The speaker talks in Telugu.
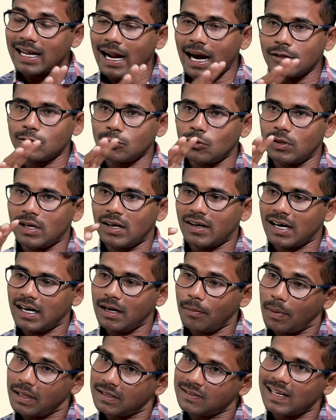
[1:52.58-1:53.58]
రికార్డ్ చూడడం
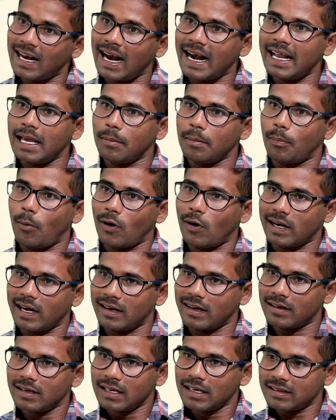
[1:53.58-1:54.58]
కంటే మంచి ల్యాండే
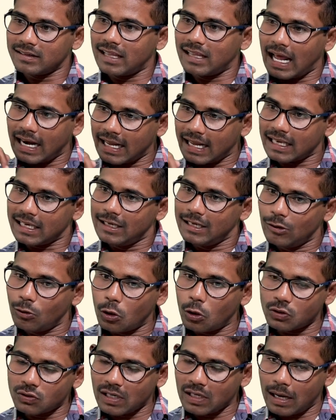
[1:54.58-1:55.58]
ఇంపార్టెంట్ దాన్ని నాకు
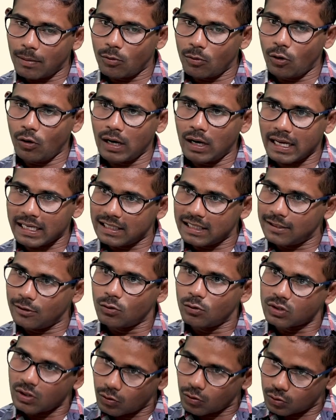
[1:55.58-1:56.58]
ఈరోజు టైంలో నాకు ఇది
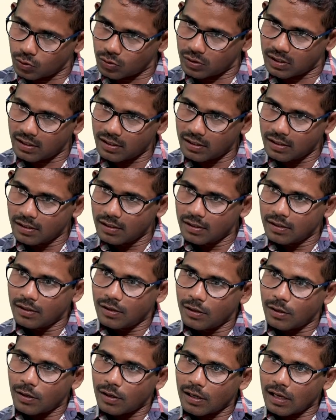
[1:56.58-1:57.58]
యూజ్ అవుతుంది
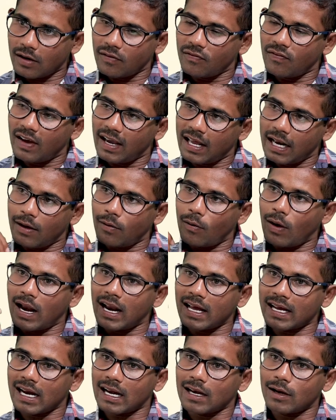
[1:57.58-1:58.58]
కానీ వేరే
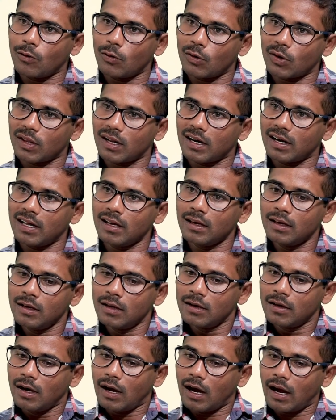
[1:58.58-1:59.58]
వాళ్ళకి ఎట్లా ఉంటుందంటే
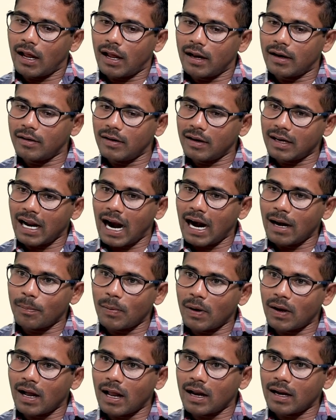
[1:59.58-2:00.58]
రికార్డ్
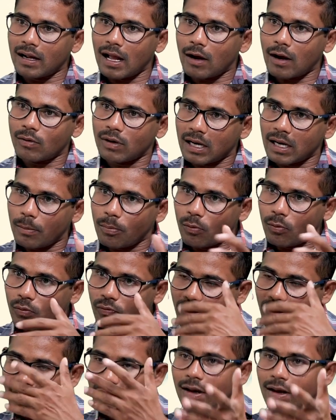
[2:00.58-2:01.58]
ప్రకారం కాకుండా రేపు
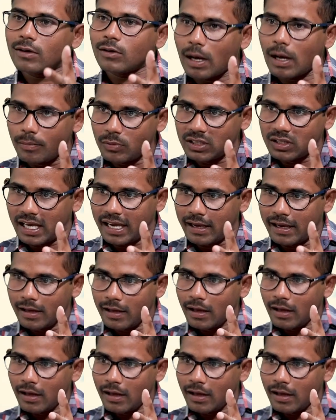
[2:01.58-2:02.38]
వేరే వాళ్ళకి అమ్మితే